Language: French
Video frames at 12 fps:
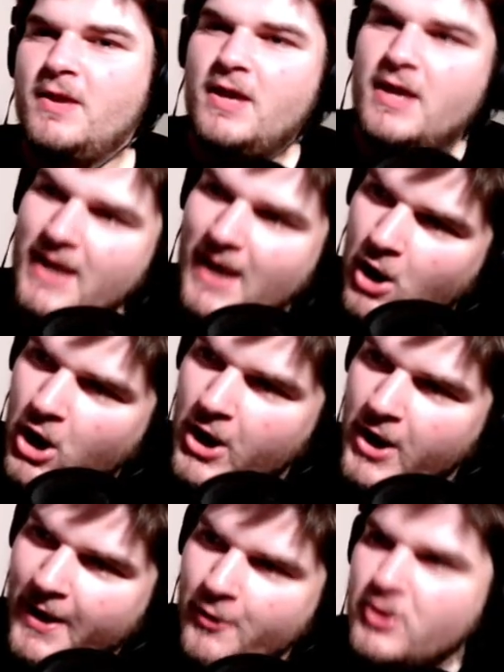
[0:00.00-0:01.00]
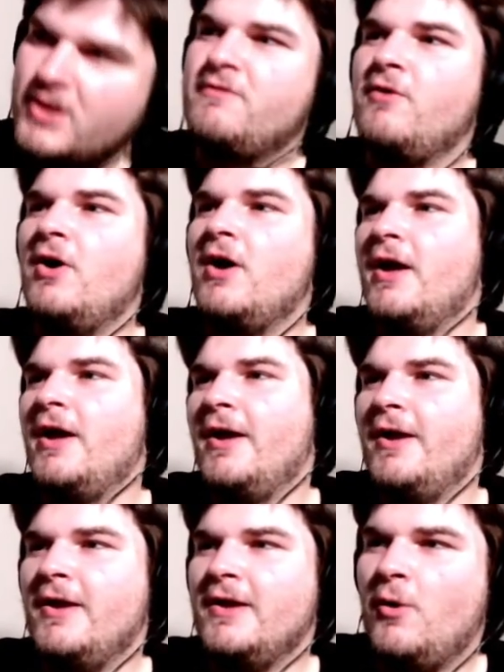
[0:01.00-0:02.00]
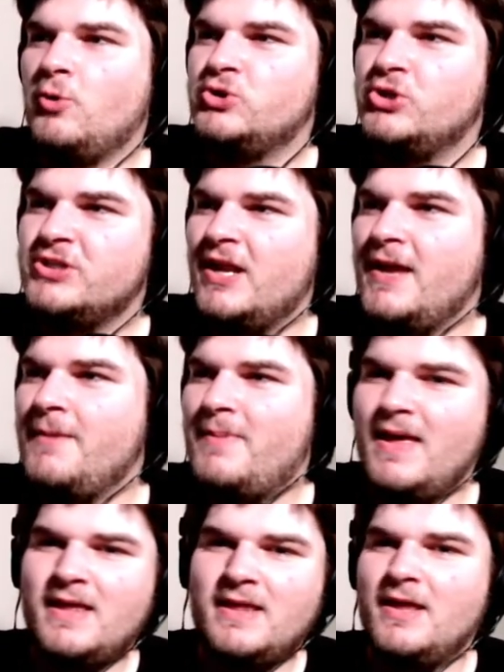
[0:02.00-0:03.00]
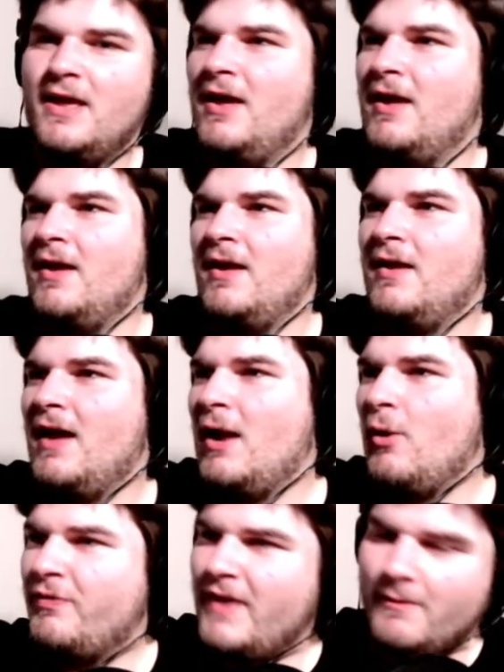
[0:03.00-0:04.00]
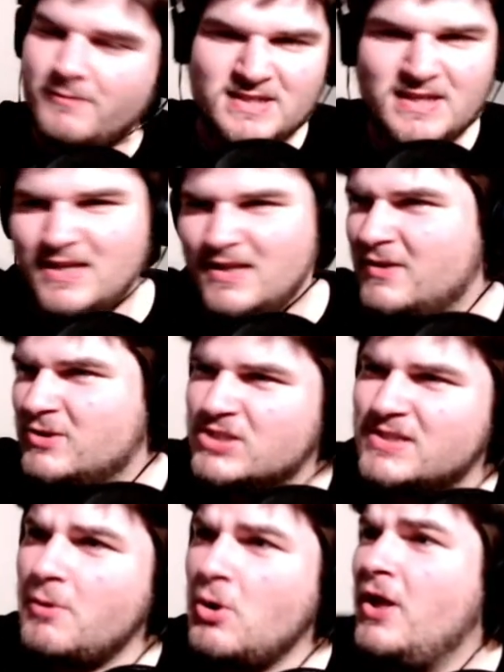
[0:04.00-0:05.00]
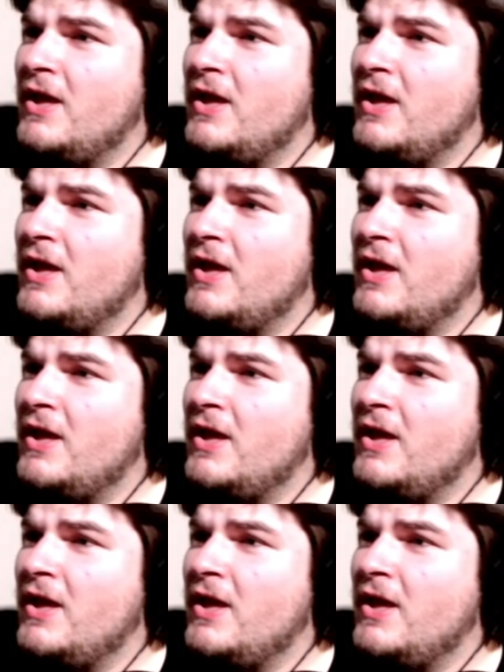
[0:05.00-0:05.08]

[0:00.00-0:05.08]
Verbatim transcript: Il y, en a, un qui va euh, aux Jeux Olympiques euh, à long terme. Tu sais, je sais pas.